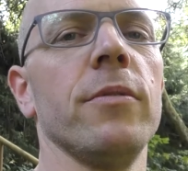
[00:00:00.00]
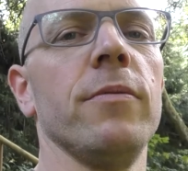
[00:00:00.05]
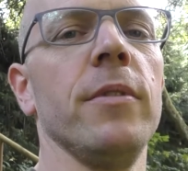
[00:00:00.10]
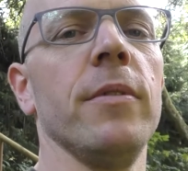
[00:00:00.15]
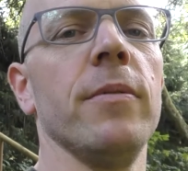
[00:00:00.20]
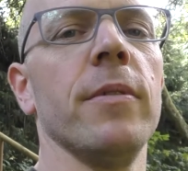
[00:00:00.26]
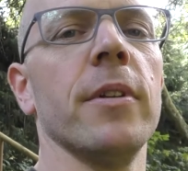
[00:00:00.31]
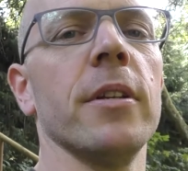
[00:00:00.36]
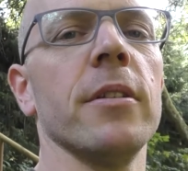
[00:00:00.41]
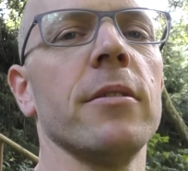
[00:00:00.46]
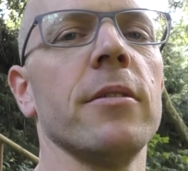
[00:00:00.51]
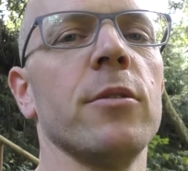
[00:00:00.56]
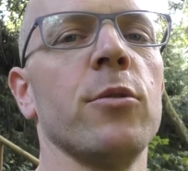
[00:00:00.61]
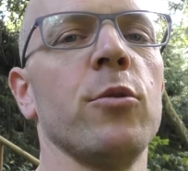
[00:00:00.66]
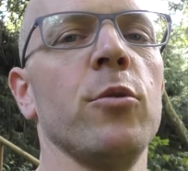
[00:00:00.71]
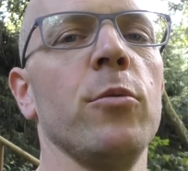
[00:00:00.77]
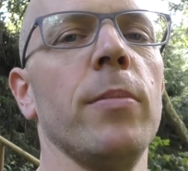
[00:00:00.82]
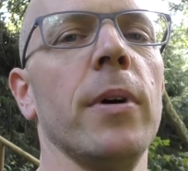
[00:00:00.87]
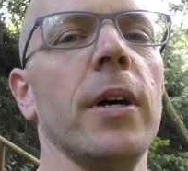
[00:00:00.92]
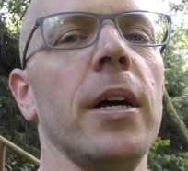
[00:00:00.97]
wie wir das
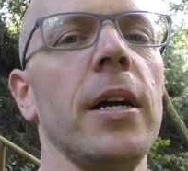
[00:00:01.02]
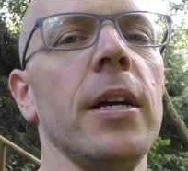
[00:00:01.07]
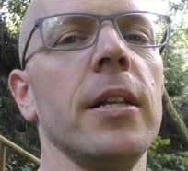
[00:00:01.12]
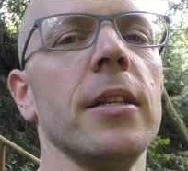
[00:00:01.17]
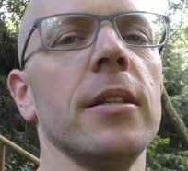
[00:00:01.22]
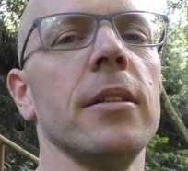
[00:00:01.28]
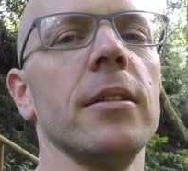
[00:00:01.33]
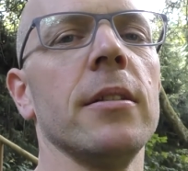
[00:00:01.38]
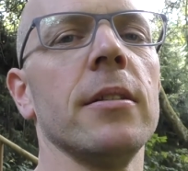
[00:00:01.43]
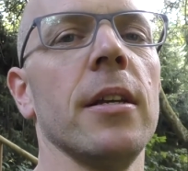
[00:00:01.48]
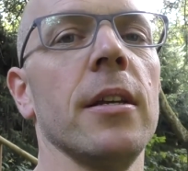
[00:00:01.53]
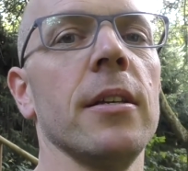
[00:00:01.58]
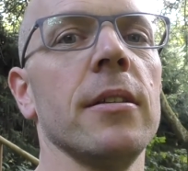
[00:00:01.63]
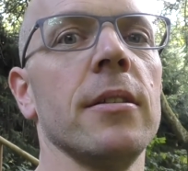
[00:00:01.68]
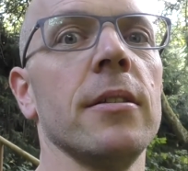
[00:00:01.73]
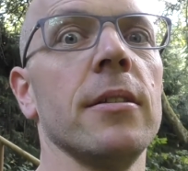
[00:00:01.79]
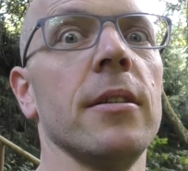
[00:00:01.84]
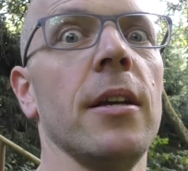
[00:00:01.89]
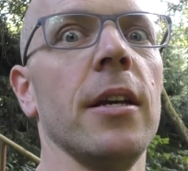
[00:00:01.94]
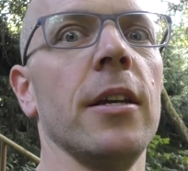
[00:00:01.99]
zubereiten,
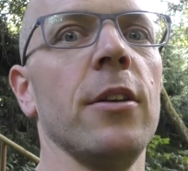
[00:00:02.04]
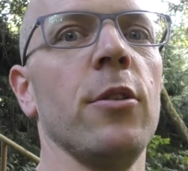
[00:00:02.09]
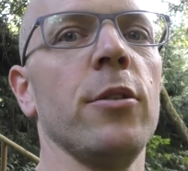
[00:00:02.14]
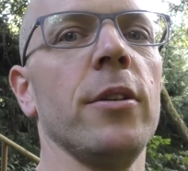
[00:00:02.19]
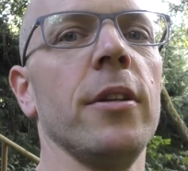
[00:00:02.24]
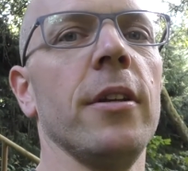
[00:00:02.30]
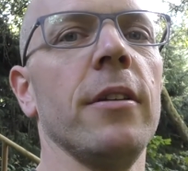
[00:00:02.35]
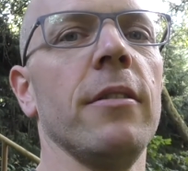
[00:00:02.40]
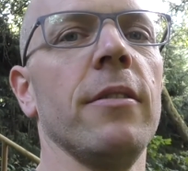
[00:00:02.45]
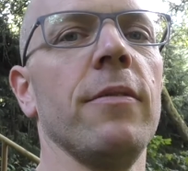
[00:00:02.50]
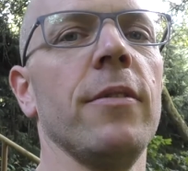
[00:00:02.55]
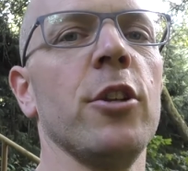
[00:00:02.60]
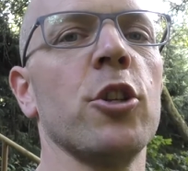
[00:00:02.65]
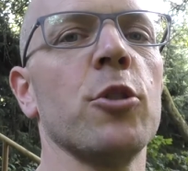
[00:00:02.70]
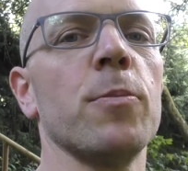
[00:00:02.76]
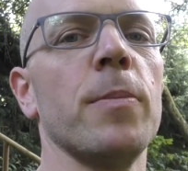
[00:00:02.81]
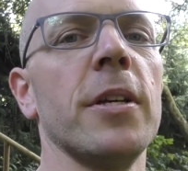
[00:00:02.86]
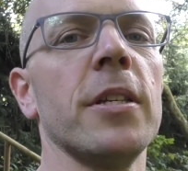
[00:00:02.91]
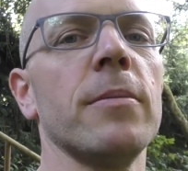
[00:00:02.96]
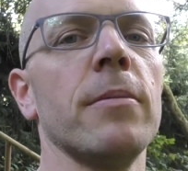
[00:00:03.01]
das zeige ich euch jetzt. Viel
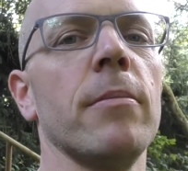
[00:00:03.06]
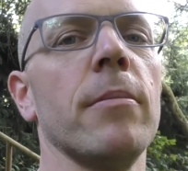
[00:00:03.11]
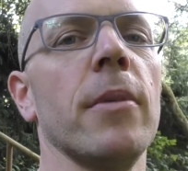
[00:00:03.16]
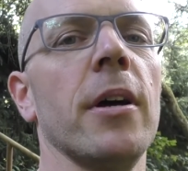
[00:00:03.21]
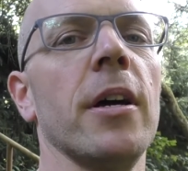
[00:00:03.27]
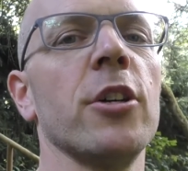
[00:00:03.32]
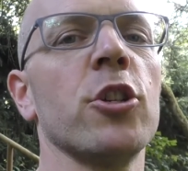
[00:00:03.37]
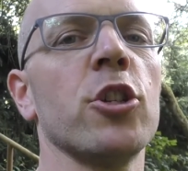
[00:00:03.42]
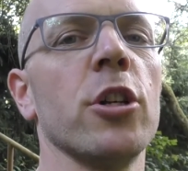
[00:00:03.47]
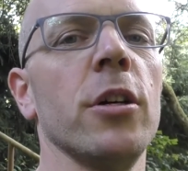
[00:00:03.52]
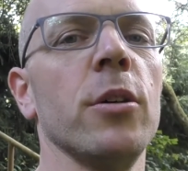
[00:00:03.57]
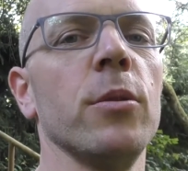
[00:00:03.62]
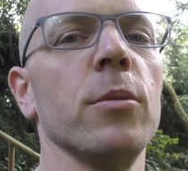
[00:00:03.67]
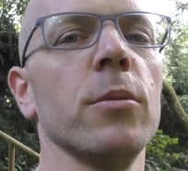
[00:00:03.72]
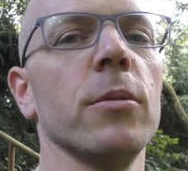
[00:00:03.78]
Spaß beim Reinschauen.